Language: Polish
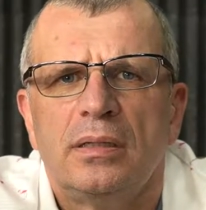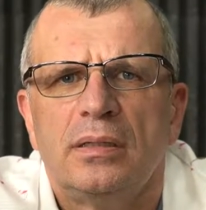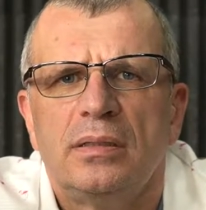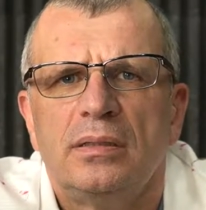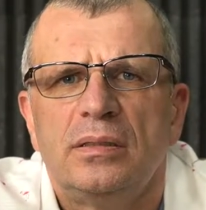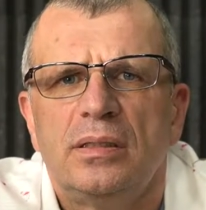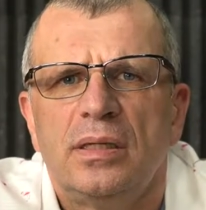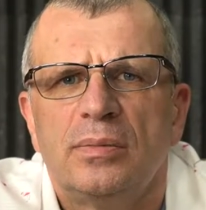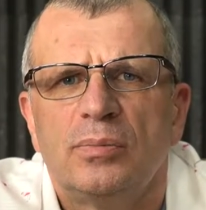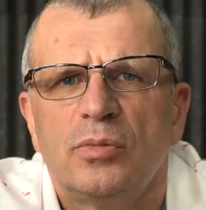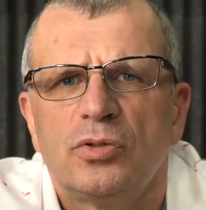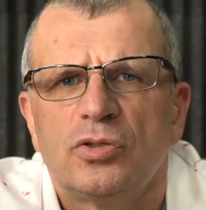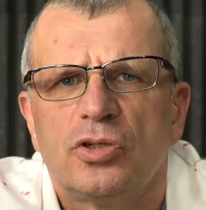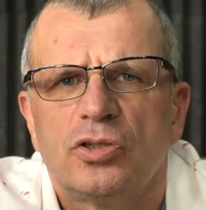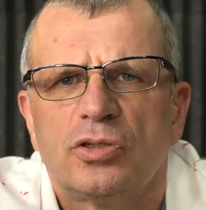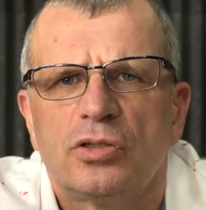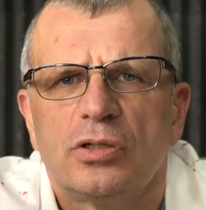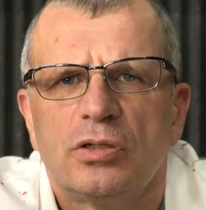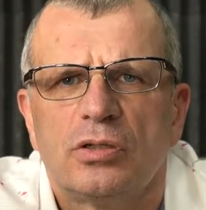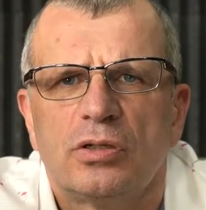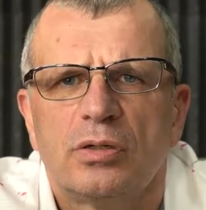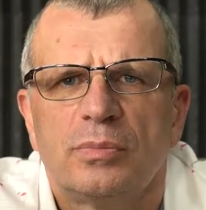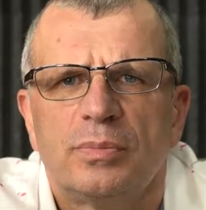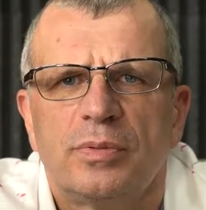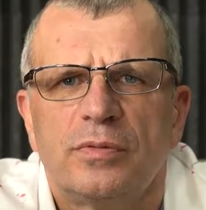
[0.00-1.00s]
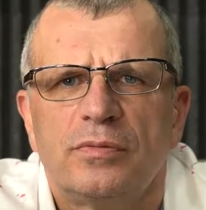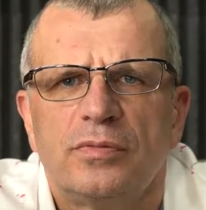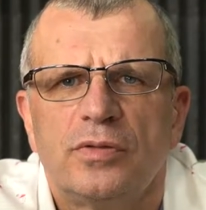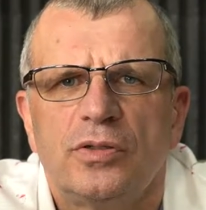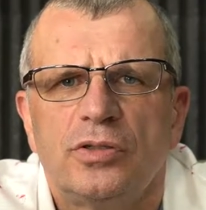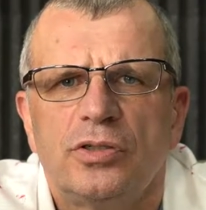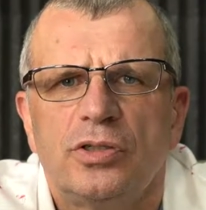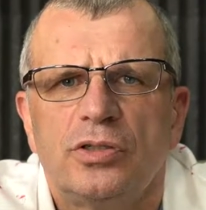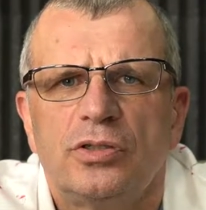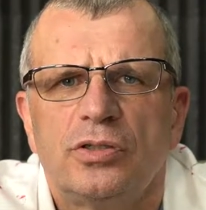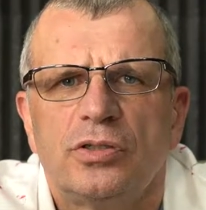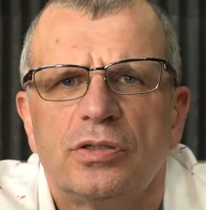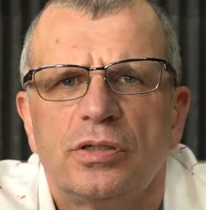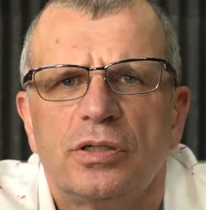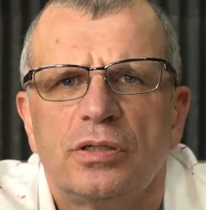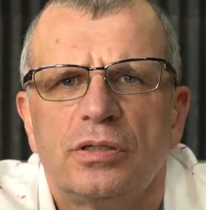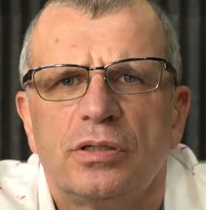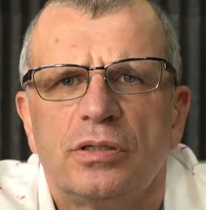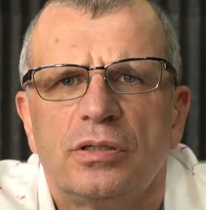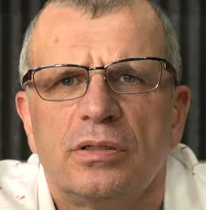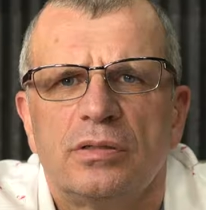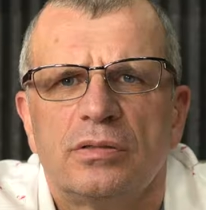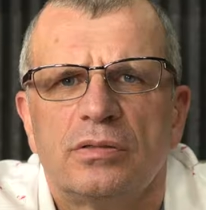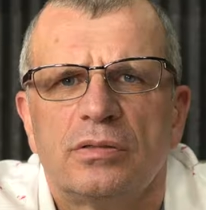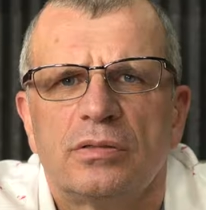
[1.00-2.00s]
Y, nie możesz tylko powiedzieć,
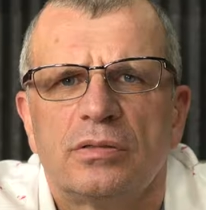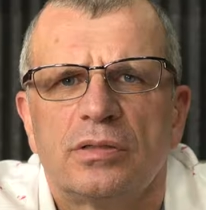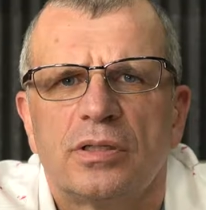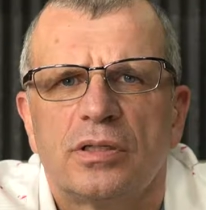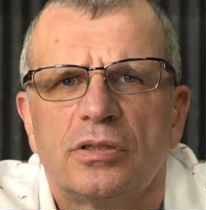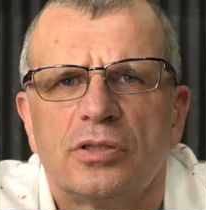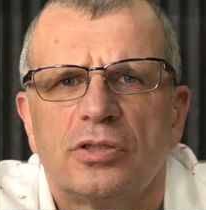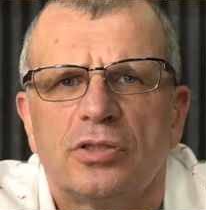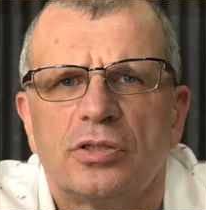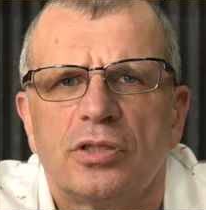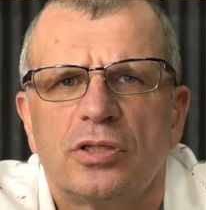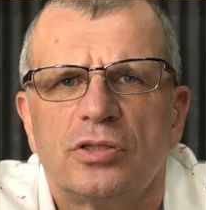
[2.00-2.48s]
że zostaniesz